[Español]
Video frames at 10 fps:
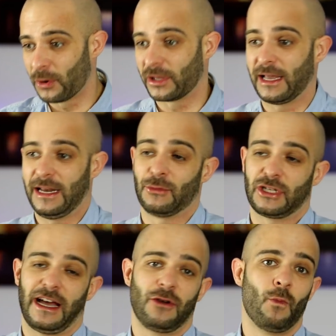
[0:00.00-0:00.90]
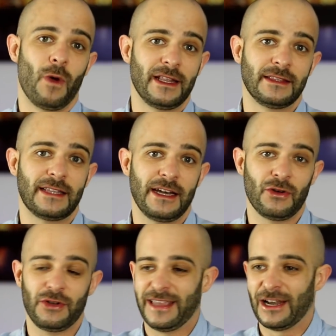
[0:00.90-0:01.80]
porque queríamos sacar un buen
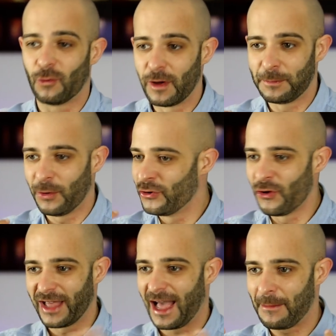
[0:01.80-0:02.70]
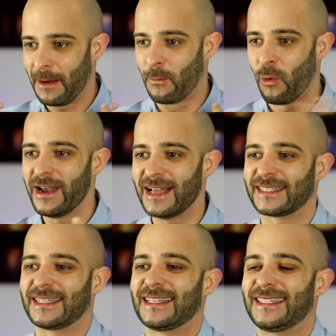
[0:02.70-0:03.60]
entreno y el cuerpo no dejaba
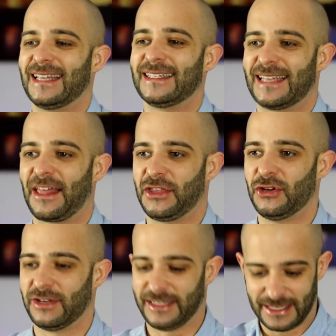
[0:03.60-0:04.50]
buenas sensaciones.